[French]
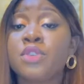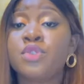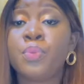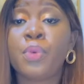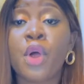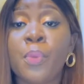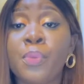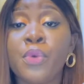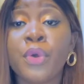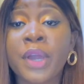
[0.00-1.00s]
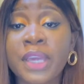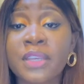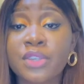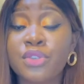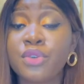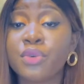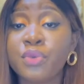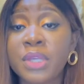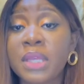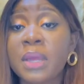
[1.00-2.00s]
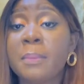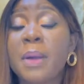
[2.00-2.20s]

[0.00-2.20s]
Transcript: tu pleures, pleurer sur lui,